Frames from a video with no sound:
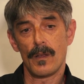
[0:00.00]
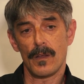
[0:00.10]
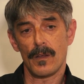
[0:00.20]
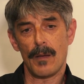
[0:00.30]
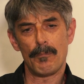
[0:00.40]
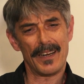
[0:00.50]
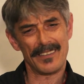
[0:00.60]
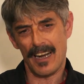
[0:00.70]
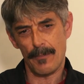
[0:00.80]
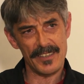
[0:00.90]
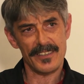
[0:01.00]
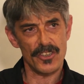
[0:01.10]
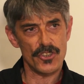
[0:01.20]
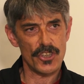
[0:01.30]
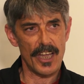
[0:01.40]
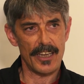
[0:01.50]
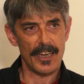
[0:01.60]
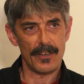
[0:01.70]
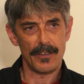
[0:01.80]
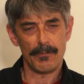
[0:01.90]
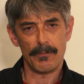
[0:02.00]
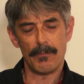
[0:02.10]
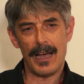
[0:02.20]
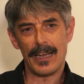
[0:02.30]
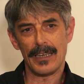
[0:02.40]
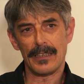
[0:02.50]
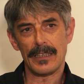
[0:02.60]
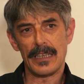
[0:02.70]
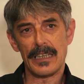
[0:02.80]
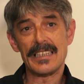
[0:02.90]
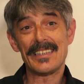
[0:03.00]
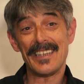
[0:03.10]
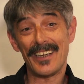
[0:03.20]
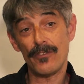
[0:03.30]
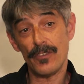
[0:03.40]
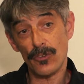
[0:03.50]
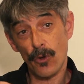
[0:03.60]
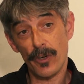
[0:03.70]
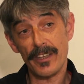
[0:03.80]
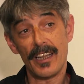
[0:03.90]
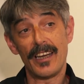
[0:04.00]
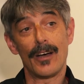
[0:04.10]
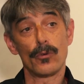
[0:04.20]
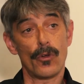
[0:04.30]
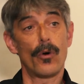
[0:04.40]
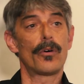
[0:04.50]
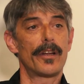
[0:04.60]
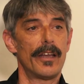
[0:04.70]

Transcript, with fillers: eh, a parte la messa in scena, ma servitore dell'autore.